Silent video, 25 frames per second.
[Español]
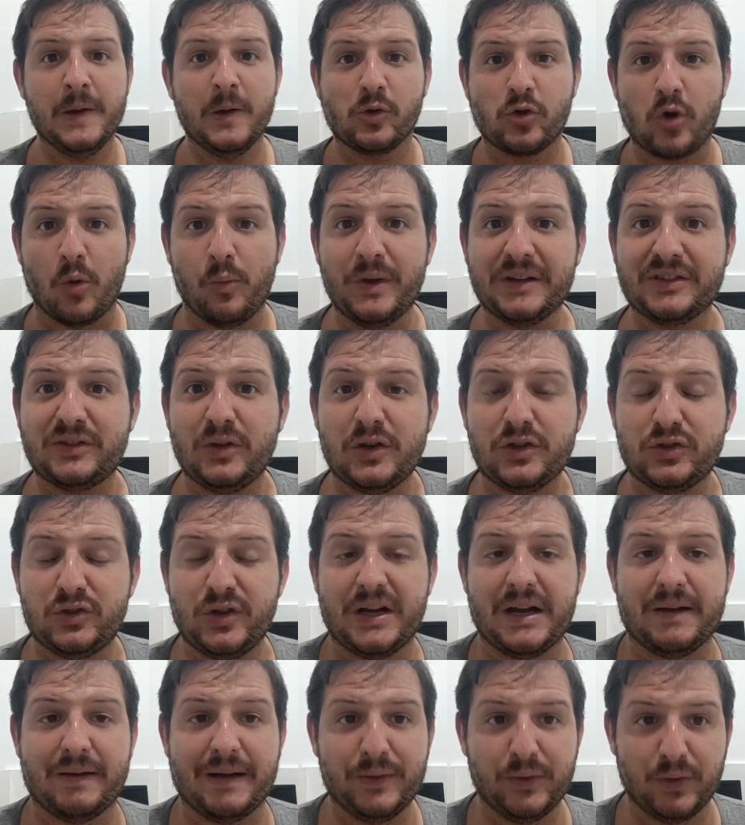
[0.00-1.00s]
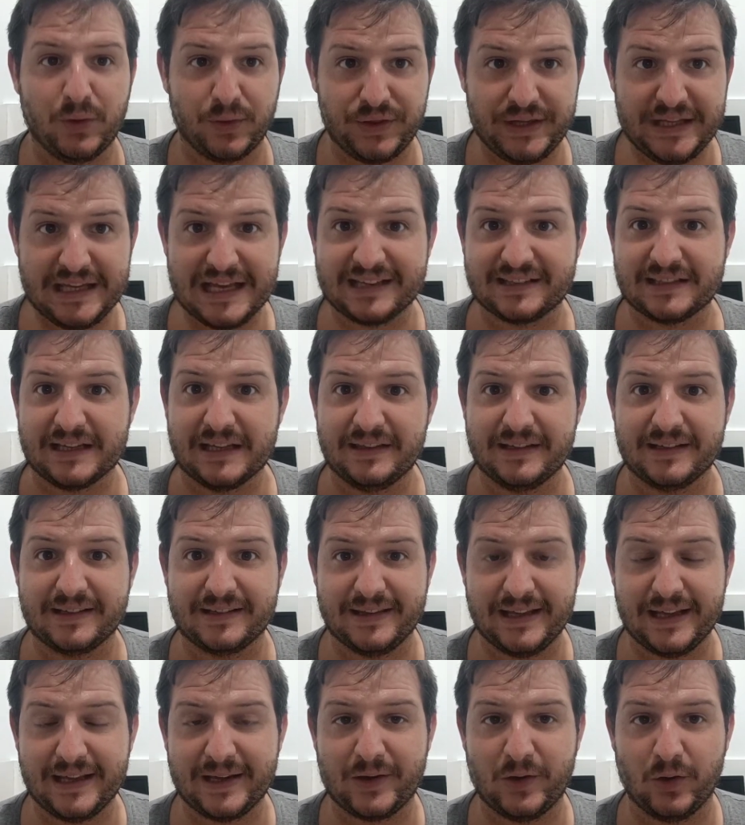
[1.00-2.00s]
Como esto lo estoy grabando días antes
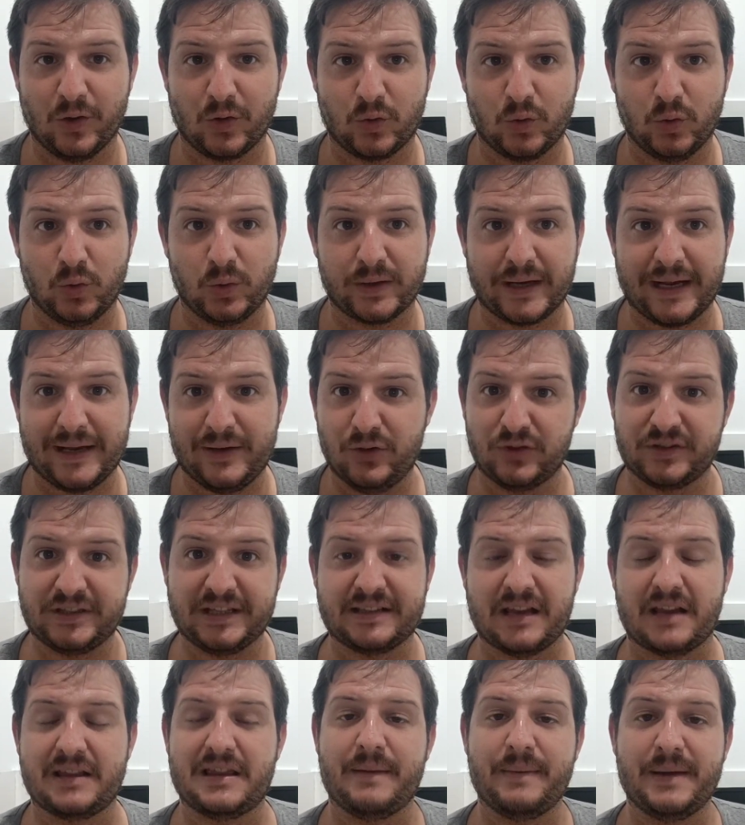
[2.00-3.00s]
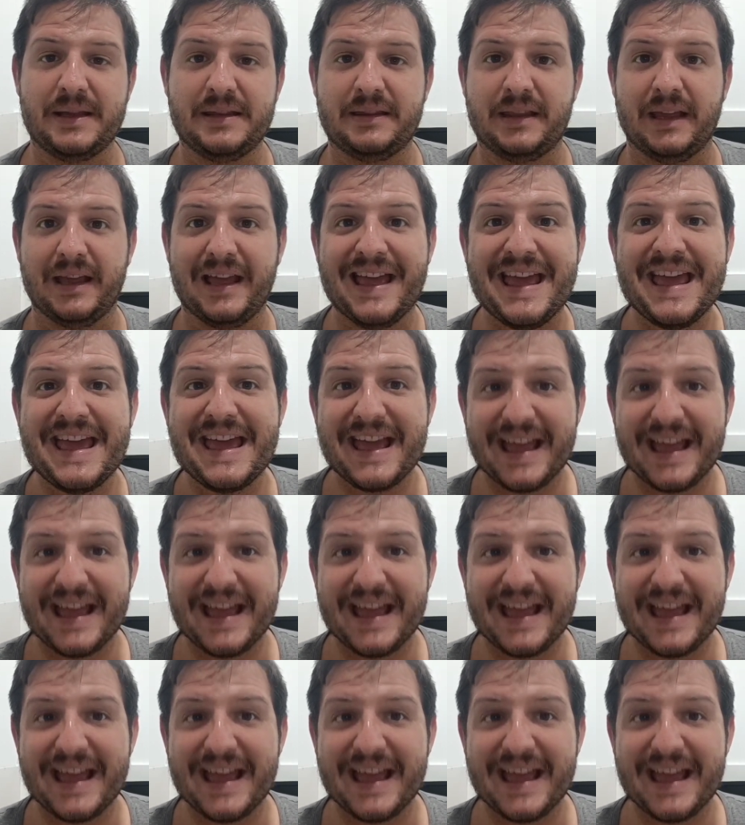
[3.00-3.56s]
de que ocurra y no sé exactamente